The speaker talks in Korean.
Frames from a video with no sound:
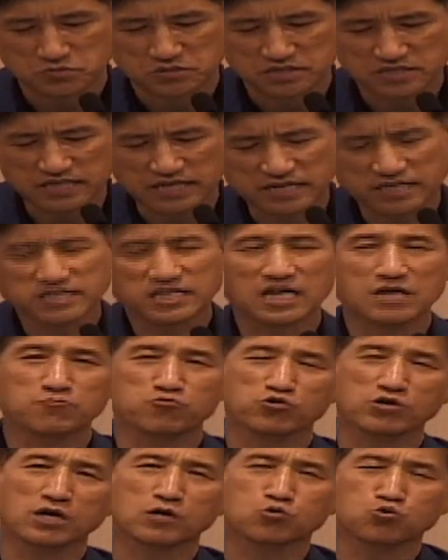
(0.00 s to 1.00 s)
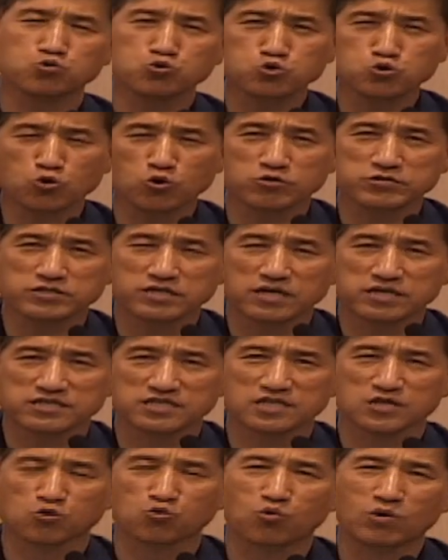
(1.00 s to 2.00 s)
자, 그렇다면 우리가
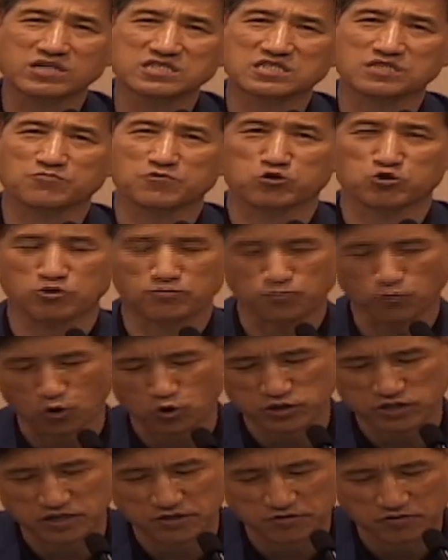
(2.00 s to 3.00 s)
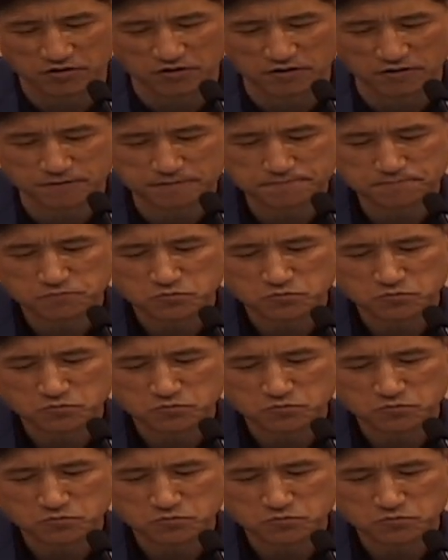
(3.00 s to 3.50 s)
구속사적인 관점에서 좀볼 때요.